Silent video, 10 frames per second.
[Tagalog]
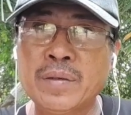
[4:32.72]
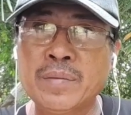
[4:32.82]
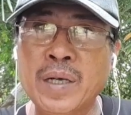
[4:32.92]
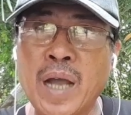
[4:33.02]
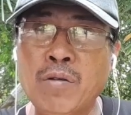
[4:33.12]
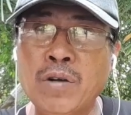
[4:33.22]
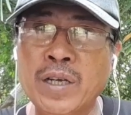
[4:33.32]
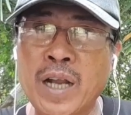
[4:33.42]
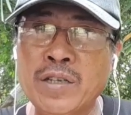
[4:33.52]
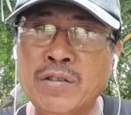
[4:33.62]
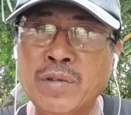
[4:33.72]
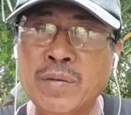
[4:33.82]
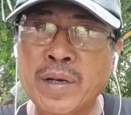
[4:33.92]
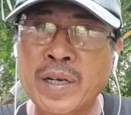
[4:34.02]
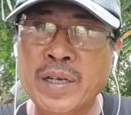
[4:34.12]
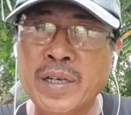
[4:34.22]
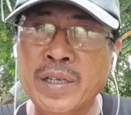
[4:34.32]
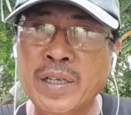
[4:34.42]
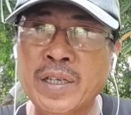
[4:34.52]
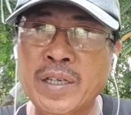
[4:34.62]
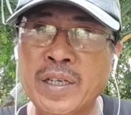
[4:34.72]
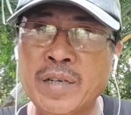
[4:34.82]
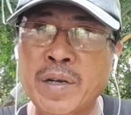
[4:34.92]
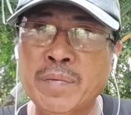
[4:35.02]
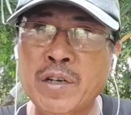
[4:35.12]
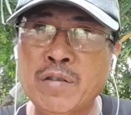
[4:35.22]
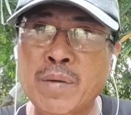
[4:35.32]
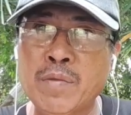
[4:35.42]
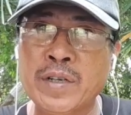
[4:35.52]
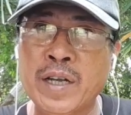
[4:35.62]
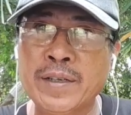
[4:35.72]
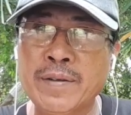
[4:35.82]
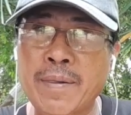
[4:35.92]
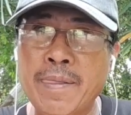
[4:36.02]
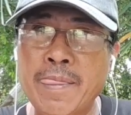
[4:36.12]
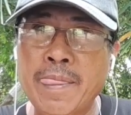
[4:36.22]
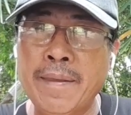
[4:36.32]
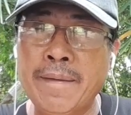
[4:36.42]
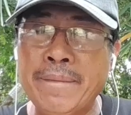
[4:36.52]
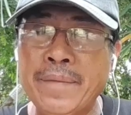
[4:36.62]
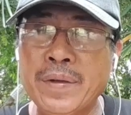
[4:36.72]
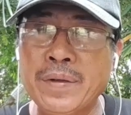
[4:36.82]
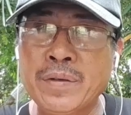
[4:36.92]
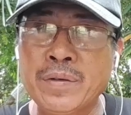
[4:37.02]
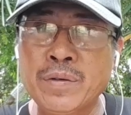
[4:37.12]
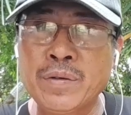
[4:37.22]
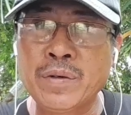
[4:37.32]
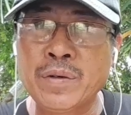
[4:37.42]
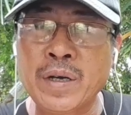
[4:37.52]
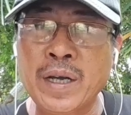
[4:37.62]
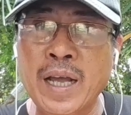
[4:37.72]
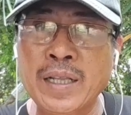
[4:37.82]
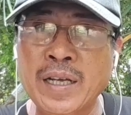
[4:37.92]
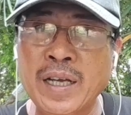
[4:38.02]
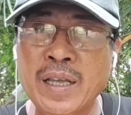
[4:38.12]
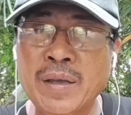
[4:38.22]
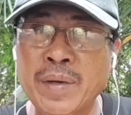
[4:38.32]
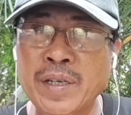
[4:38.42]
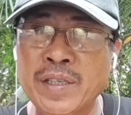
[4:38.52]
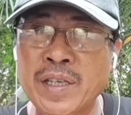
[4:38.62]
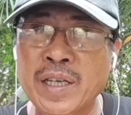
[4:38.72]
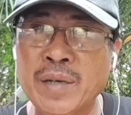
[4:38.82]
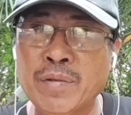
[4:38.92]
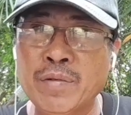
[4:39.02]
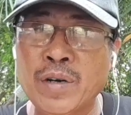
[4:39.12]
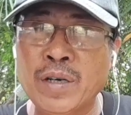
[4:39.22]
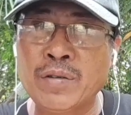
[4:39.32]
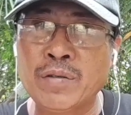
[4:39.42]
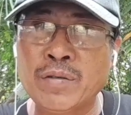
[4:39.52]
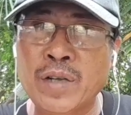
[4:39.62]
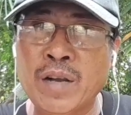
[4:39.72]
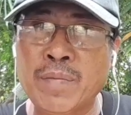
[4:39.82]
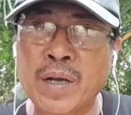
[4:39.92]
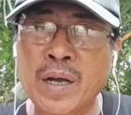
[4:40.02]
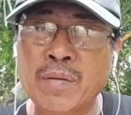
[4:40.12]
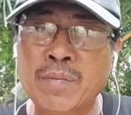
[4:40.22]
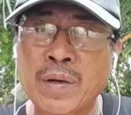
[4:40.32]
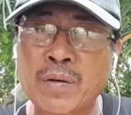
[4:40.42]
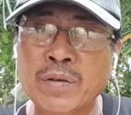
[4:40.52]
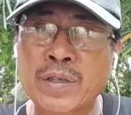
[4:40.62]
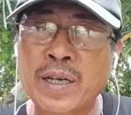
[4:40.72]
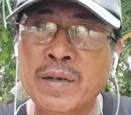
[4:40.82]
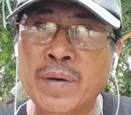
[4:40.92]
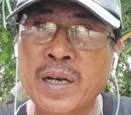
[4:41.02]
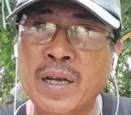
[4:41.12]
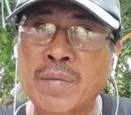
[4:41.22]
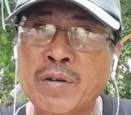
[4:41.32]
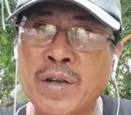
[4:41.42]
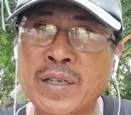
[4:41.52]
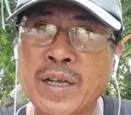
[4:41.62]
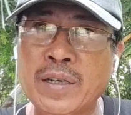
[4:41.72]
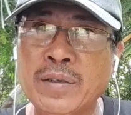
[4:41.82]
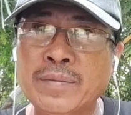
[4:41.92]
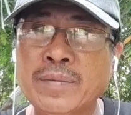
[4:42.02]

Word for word: pagkakulang sa calcium iba rin hindi hindi pare-pareho mabusa ah. so kailangan talaga eh madistinguish mo kung ano yung dahil ng pagkulot niya para malunasan